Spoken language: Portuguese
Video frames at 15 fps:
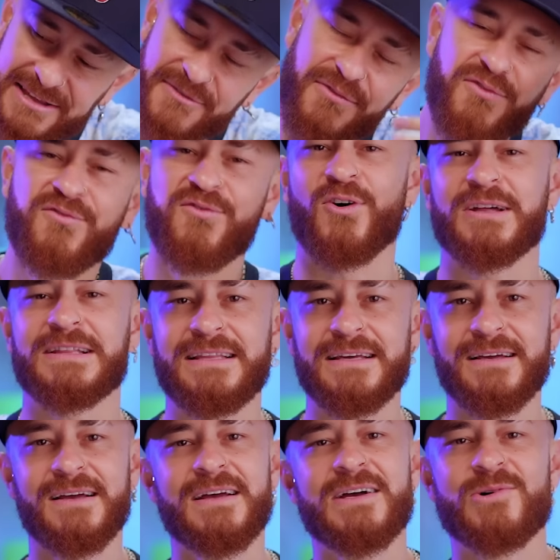que
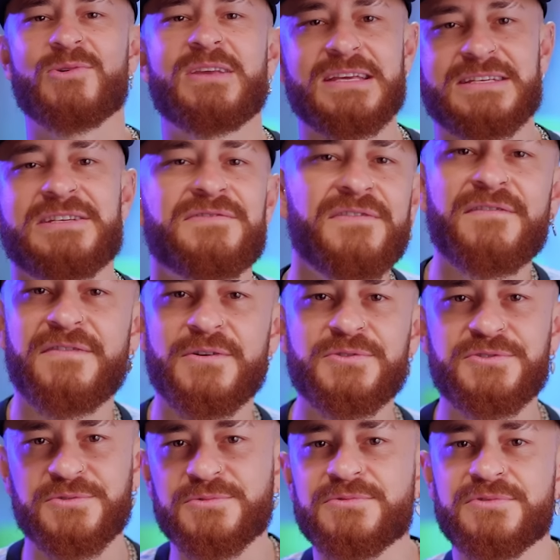foda o que a gente viveu
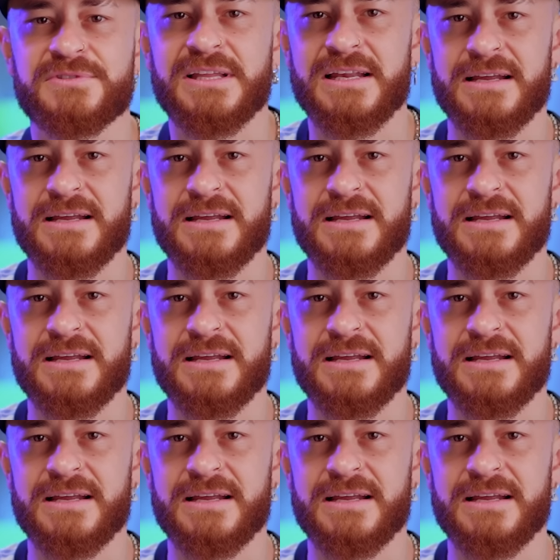junto, tá